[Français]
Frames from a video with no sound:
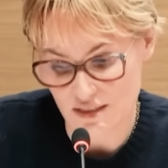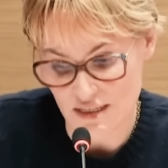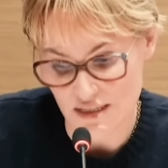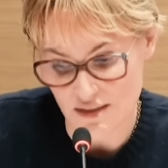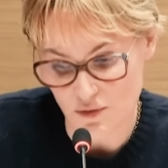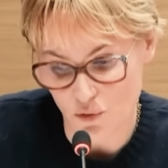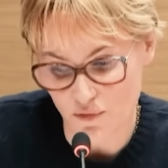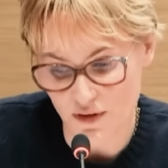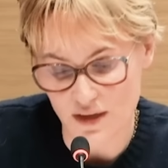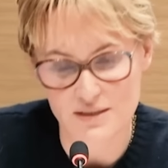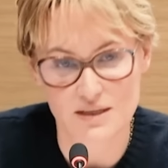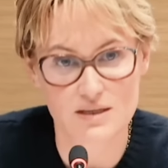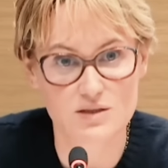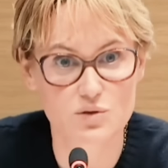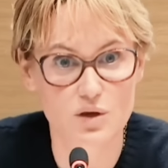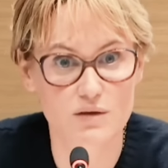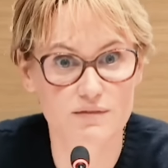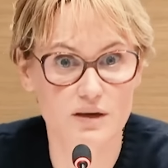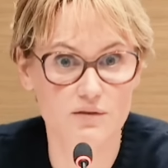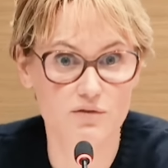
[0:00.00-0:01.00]
avez cette
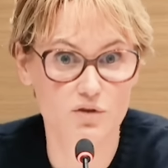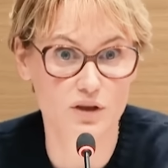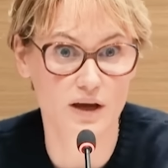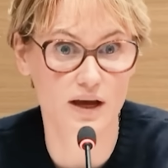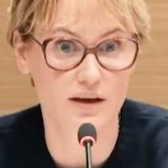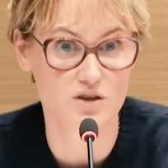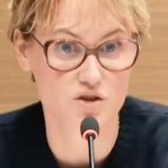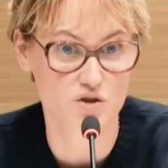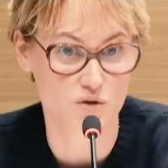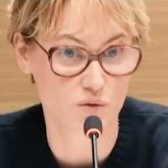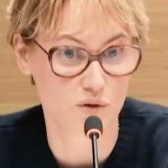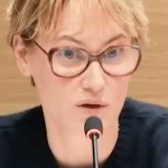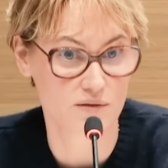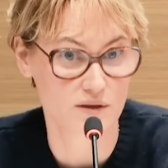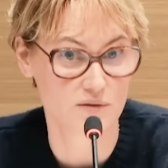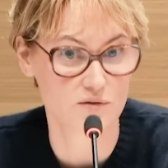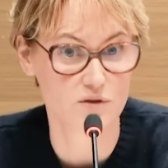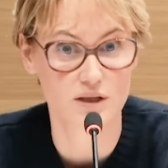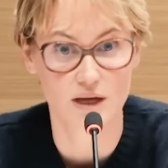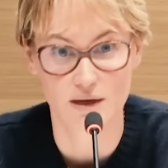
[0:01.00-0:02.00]
conversation avec votre agent,
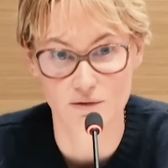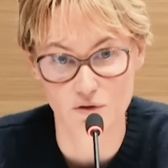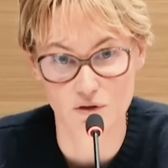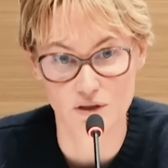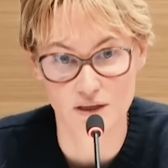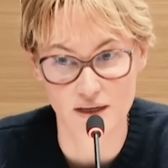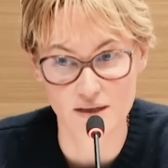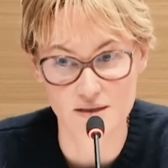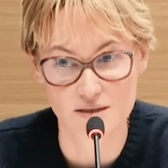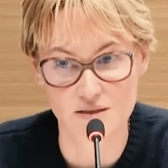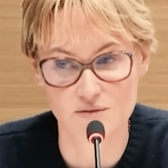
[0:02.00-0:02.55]
avec votre avocat,